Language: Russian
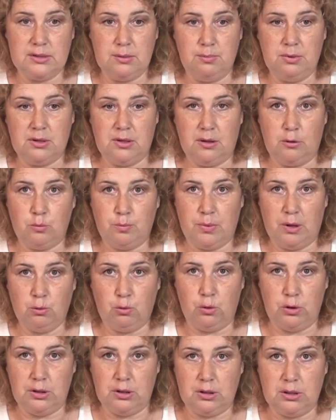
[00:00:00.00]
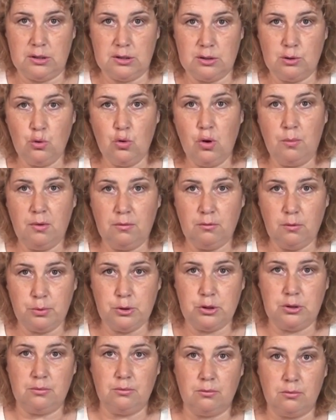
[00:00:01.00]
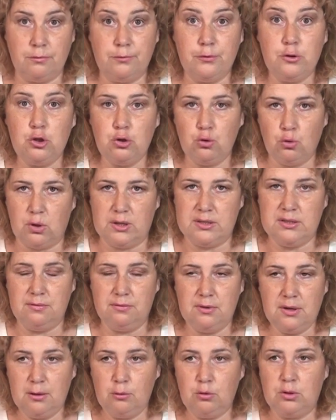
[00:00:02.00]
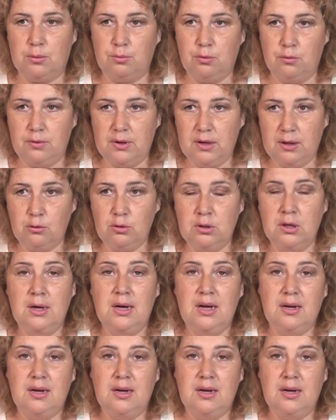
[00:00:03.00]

забирают покойника из дома, в общем, все одевают, обувают.